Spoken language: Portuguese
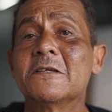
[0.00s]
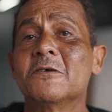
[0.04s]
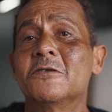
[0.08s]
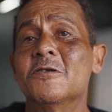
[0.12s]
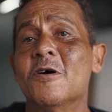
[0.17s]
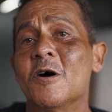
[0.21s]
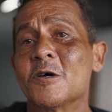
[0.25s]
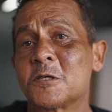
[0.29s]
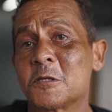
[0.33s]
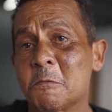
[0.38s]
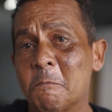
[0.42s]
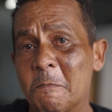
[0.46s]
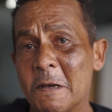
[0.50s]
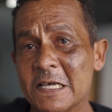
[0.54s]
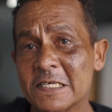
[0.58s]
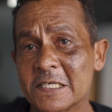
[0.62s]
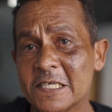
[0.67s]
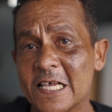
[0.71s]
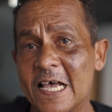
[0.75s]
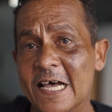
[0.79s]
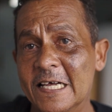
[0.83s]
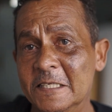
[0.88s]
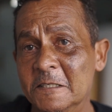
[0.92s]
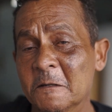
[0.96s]
do nosso
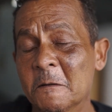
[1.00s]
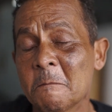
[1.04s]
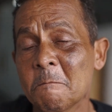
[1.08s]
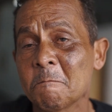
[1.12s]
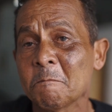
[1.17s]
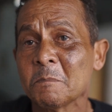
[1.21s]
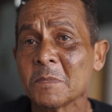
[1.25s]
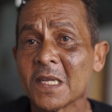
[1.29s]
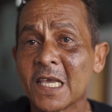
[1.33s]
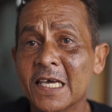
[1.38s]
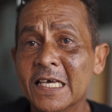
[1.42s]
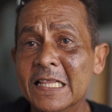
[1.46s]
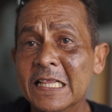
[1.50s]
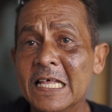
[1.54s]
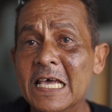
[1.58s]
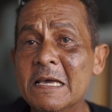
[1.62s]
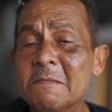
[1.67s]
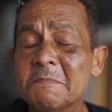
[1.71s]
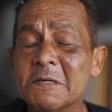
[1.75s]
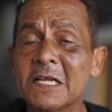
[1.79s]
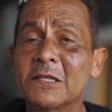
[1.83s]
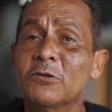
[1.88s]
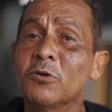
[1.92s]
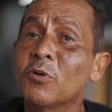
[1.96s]
passado e
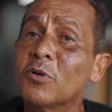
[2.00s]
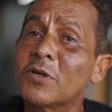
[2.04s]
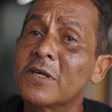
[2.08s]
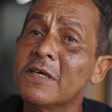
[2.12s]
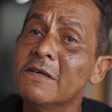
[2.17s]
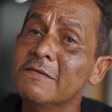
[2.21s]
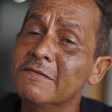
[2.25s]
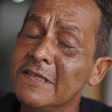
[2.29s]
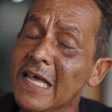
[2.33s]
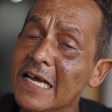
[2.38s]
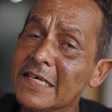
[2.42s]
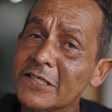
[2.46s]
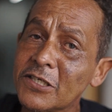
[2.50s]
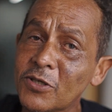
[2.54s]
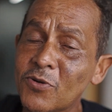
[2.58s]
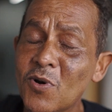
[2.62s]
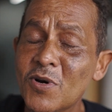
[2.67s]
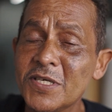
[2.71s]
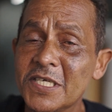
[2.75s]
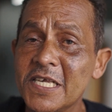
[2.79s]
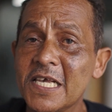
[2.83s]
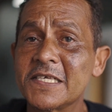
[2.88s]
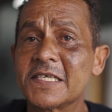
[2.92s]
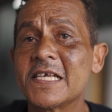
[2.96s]
lembra do, das
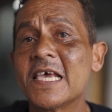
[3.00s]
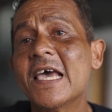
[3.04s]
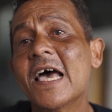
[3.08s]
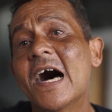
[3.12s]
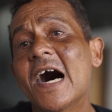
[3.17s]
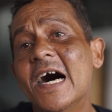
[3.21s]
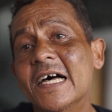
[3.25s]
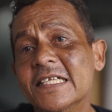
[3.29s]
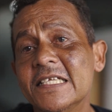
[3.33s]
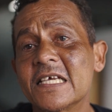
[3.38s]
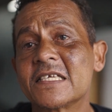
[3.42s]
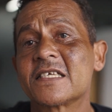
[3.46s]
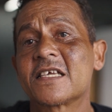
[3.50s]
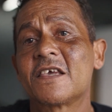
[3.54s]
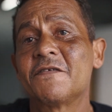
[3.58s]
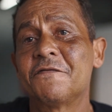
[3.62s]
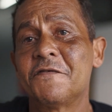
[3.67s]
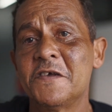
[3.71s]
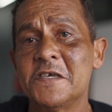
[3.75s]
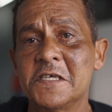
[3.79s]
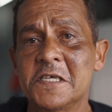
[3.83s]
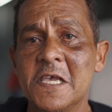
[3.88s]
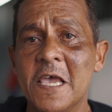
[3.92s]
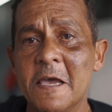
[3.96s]
coisas erradas que
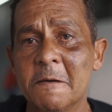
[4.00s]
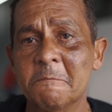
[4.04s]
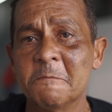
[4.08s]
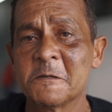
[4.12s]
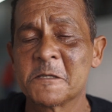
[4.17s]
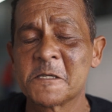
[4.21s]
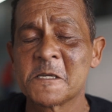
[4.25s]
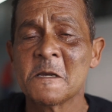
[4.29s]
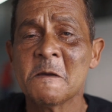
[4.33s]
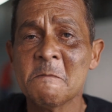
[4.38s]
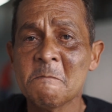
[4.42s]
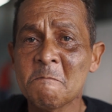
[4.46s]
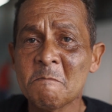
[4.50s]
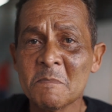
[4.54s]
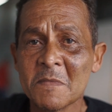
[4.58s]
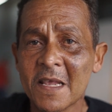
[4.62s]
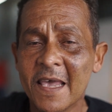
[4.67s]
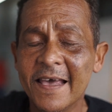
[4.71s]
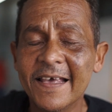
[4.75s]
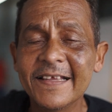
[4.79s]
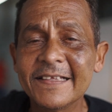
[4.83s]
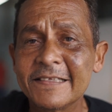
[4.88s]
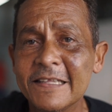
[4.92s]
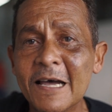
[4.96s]
fizemos.
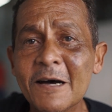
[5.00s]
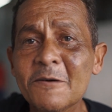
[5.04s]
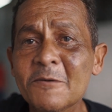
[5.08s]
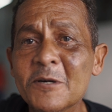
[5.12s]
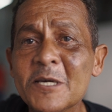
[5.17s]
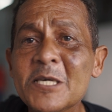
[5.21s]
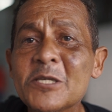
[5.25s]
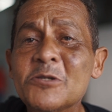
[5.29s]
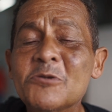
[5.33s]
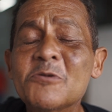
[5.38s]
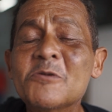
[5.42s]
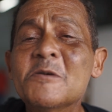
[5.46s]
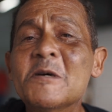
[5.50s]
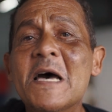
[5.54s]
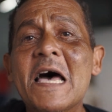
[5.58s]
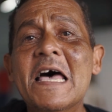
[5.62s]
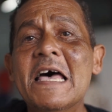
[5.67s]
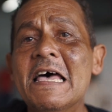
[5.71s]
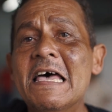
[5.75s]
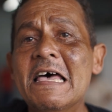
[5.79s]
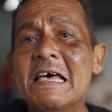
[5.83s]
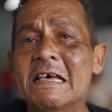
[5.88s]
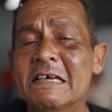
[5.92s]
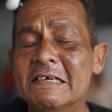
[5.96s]
Então isso
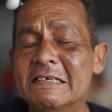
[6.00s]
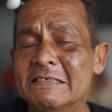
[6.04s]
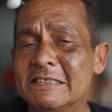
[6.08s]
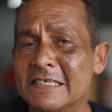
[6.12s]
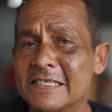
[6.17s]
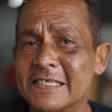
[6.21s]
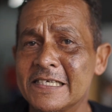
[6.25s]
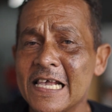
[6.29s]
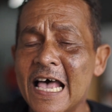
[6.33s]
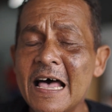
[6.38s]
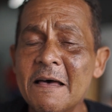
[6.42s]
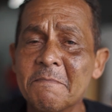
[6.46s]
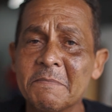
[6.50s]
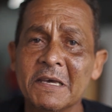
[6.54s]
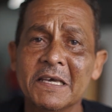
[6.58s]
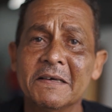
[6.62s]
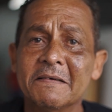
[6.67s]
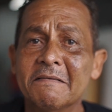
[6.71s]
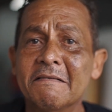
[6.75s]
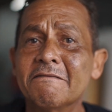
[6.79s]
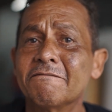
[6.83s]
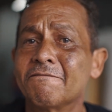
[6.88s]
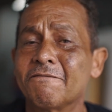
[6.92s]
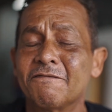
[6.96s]
é, sabe,
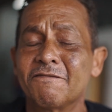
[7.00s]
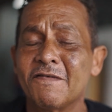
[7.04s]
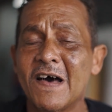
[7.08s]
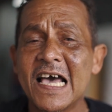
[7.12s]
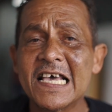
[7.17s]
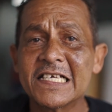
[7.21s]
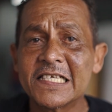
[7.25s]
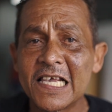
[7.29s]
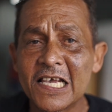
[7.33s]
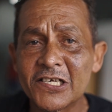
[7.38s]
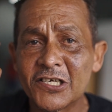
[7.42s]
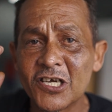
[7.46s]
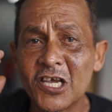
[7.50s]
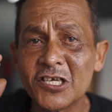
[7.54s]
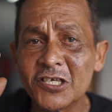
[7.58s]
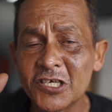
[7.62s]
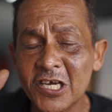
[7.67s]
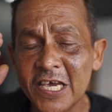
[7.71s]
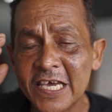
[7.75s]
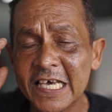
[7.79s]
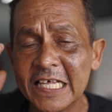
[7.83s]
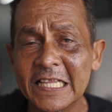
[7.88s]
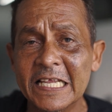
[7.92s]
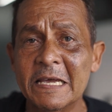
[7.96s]
faz a
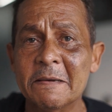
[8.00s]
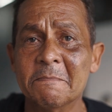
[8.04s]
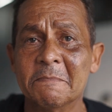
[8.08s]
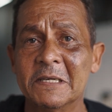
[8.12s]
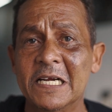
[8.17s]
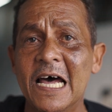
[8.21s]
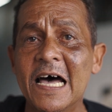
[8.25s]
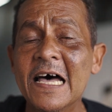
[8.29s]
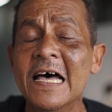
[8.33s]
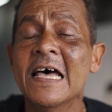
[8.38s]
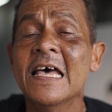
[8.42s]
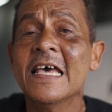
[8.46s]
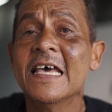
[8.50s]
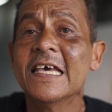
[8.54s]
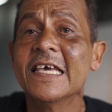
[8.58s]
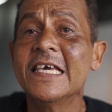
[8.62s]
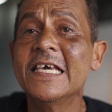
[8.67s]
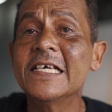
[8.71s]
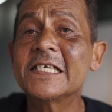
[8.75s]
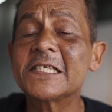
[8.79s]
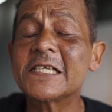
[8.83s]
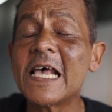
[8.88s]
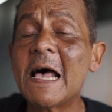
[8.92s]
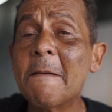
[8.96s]
gente relembrar
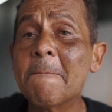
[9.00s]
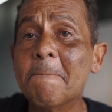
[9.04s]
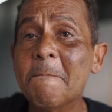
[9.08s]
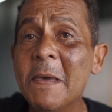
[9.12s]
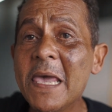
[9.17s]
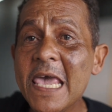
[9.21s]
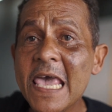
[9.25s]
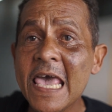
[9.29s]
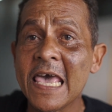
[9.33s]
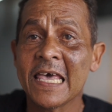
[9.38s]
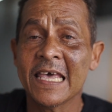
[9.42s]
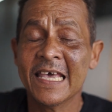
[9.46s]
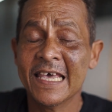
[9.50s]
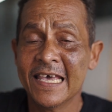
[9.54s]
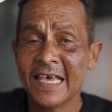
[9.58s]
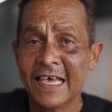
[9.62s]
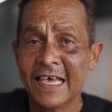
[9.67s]
e saber,